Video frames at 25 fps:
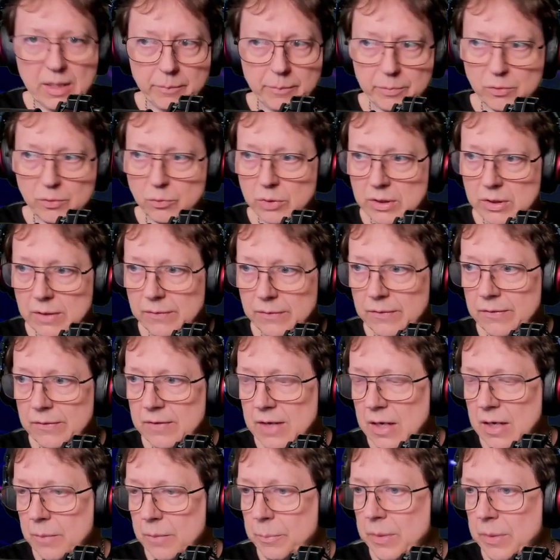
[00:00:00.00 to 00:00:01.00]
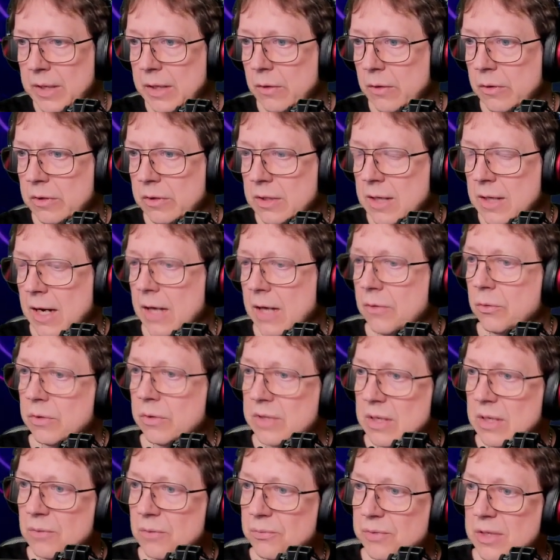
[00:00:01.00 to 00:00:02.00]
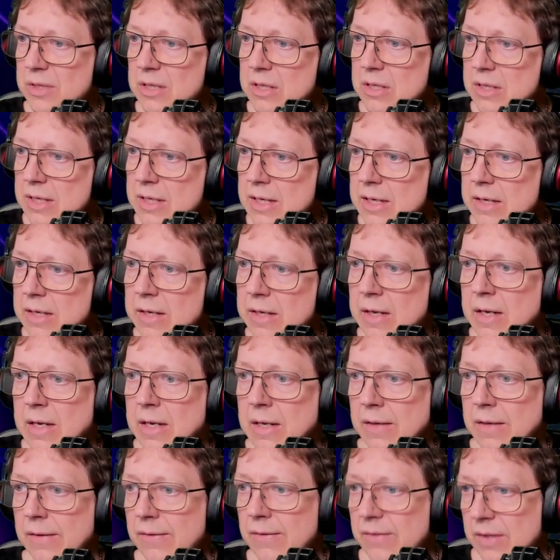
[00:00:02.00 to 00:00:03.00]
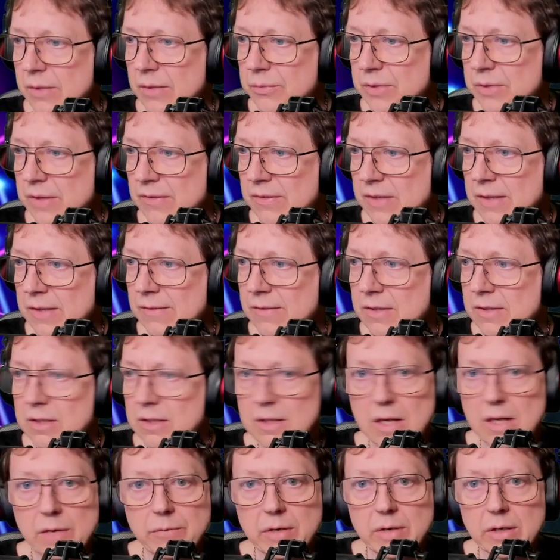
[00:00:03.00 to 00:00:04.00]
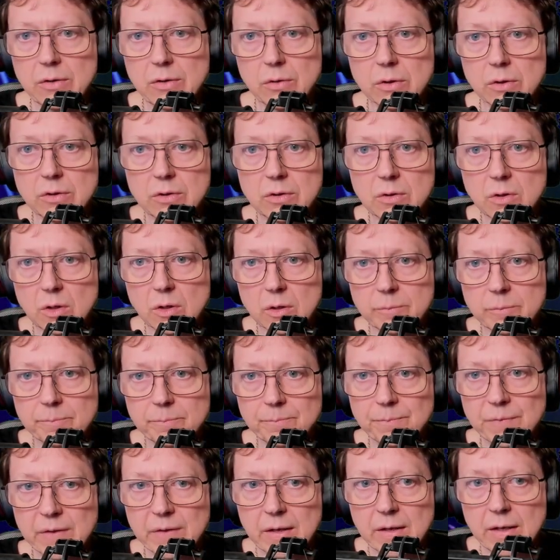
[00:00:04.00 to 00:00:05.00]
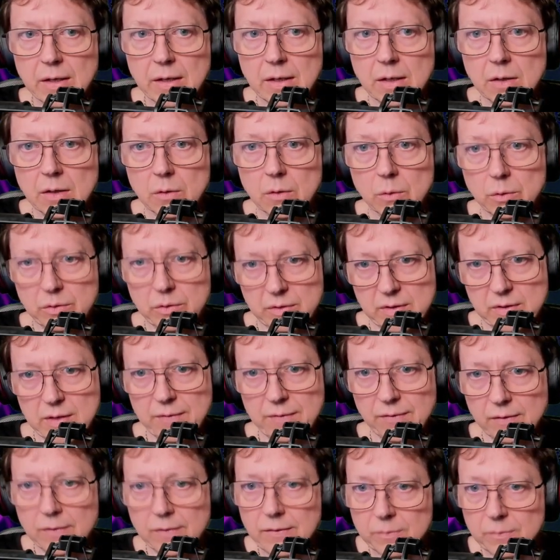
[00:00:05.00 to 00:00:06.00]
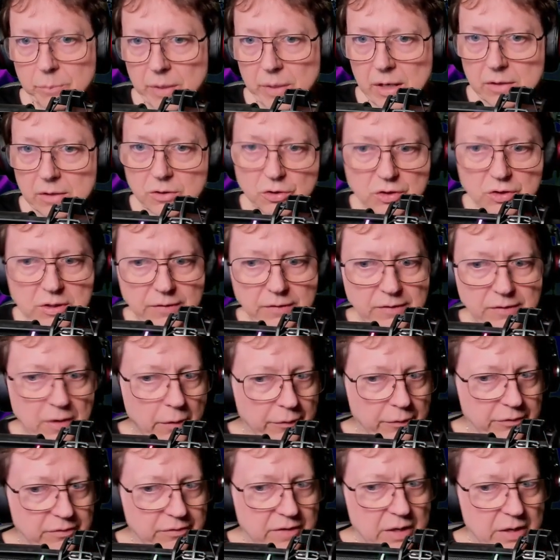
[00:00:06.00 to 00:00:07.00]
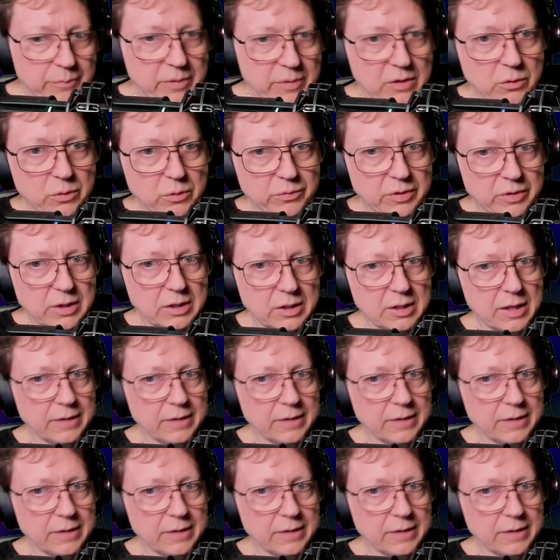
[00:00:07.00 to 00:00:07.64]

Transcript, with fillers: Nur hier ist es halt Play on Card. Und dann findet er c 64 lovercom Und das ist praktisch das Auswahlmenü, wie ihr gleich